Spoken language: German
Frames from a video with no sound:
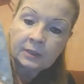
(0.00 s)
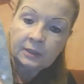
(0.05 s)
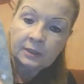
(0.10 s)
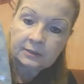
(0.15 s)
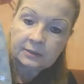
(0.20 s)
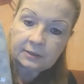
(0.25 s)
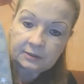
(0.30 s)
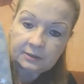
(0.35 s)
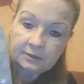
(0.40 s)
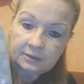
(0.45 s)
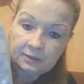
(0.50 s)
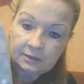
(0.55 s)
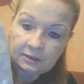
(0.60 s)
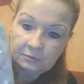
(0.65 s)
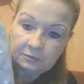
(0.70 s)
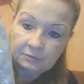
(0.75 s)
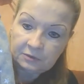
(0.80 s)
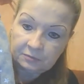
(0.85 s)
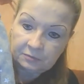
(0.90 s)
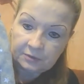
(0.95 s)
Ich hatte die
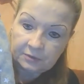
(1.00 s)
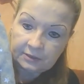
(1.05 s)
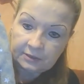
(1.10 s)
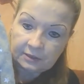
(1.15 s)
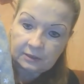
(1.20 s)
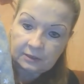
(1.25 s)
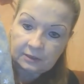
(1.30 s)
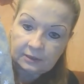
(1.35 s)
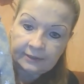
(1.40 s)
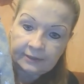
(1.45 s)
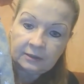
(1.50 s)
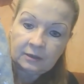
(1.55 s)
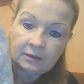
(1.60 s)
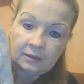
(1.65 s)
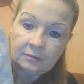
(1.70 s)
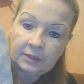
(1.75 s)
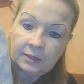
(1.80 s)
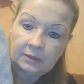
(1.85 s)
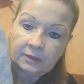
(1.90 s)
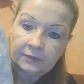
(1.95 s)
nämlich ein bisschen kleiner,
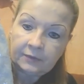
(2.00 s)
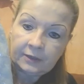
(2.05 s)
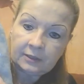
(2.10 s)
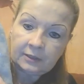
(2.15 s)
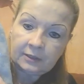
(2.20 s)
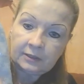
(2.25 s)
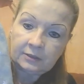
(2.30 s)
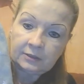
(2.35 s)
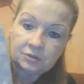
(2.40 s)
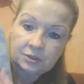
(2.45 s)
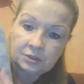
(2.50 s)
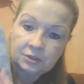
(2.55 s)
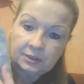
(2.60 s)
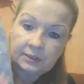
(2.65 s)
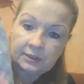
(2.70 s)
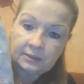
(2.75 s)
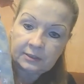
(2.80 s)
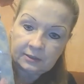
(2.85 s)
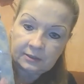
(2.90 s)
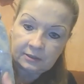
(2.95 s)
aber da war der, der
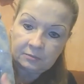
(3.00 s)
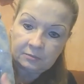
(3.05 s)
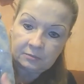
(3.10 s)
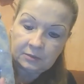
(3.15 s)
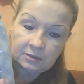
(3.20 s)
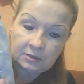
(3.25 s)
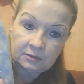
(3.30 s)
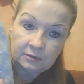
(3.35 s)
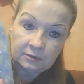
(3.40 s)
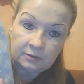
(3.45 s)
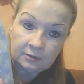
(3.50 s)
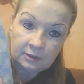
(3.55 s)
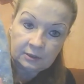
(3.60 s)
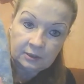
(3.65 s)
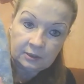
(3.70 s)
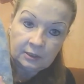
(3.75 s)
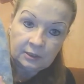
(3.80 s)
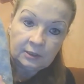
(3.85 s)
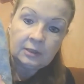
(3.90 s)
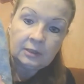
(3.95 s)
Steg hier in der Mitte
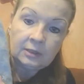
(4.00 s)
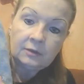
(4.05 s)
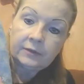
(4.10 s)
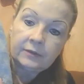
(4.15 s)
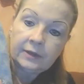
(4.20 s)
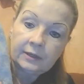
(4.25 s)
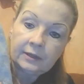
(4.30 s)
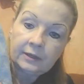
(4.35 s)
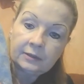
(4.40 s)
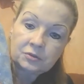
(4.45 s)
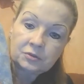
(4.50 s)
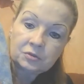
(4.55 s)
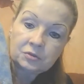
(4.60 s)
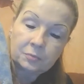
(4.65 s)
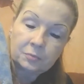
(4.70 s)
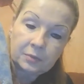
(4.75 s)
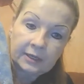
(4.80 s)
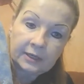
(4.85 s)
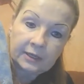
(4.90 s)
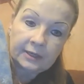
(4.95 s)
war zu
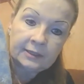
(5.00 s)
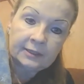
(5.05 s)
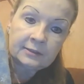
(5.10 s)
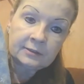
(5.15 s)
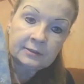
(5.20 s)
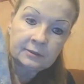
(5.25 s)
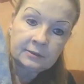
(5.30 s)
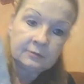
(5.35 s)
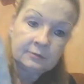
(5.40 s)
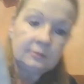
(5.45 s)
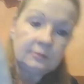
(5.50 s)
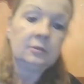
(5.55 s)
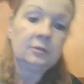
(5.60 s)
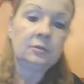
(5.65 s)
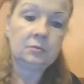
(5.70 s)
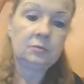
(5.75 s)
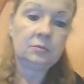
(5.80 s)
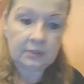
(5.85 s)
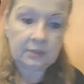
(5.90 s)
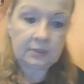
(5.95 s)
breit
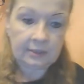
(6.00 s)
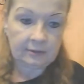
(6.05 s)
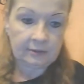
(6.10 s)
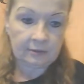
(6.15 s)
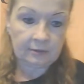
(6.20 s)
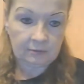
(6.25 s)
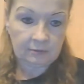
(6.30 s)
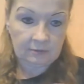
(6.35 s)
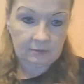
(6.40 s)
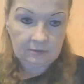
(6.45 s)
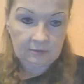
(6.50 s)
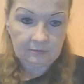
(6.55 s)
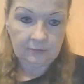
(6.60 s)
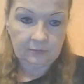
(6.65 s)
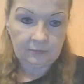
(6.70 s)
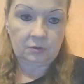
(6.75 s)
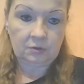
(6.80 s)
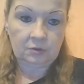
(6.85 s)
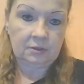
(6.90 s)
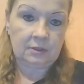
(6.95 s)
und dann ähm,
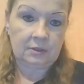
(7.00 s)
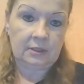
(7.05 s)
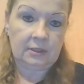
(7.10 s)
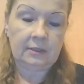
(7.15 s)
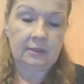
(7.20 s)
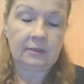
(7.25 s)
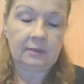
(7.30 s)
konnte der,